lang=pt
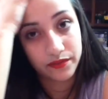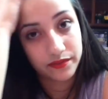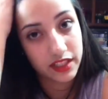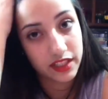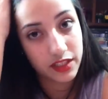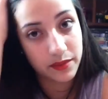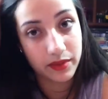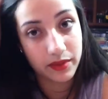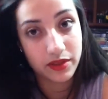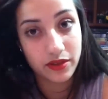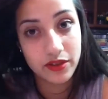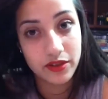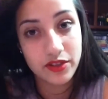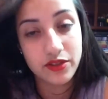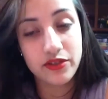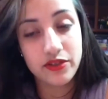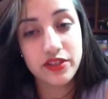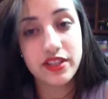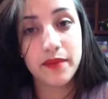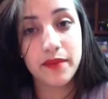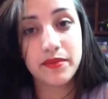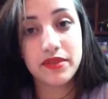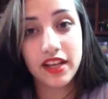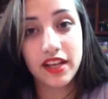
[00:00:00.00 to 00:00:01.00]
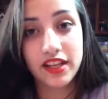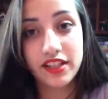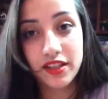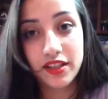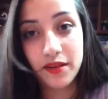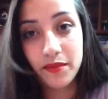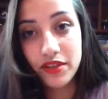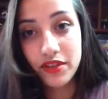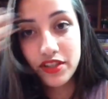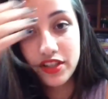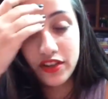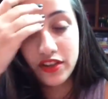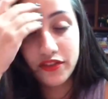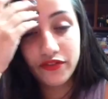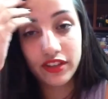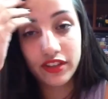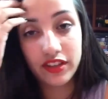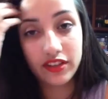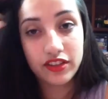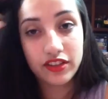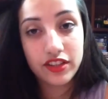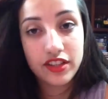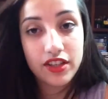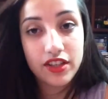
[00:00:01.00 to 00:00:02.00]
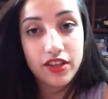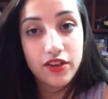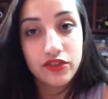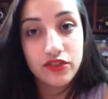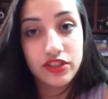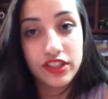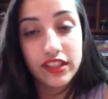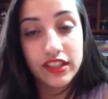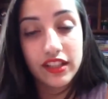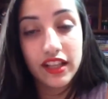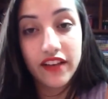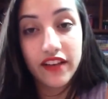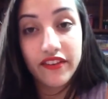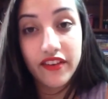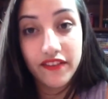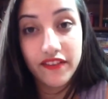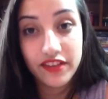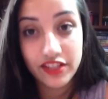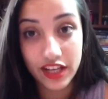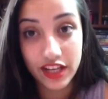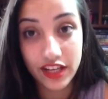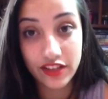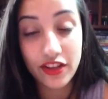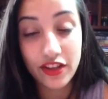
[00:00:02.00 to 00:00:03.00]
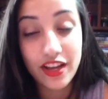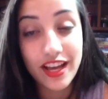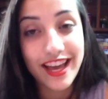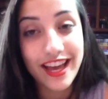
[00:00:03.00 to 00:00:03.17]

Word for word: das pessoas no Snapchat que pediram falando que eu tinha levar jeito.